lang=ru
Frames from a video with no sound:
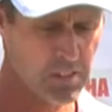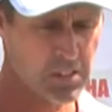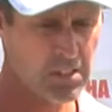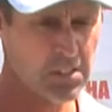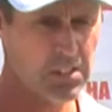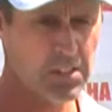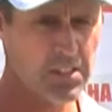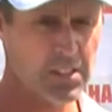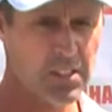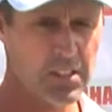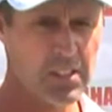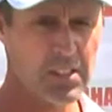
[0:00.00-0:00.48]

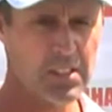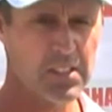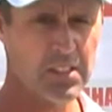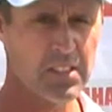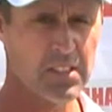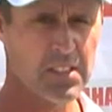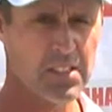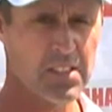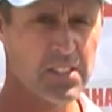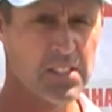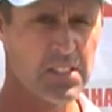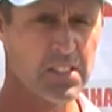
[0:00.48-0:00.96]
интересно
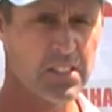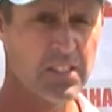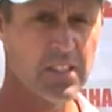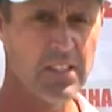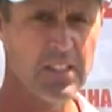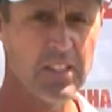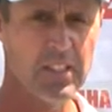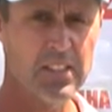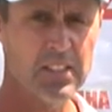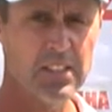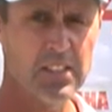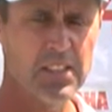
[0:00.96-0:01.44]

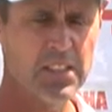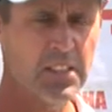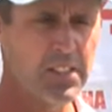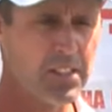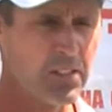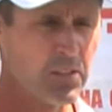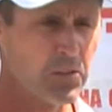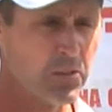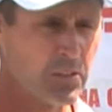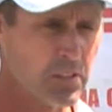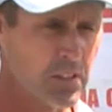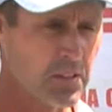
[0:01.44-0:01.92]
состояние
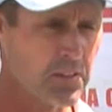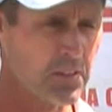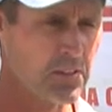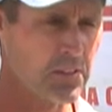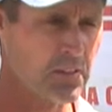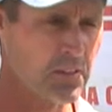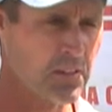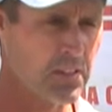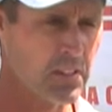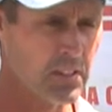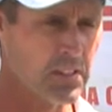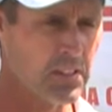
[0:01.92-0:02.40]
рек у нас в
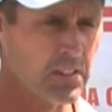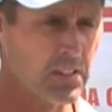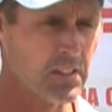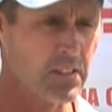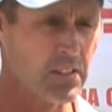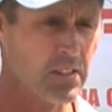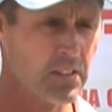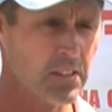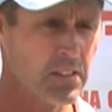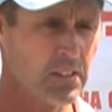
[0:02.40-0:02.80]
стране.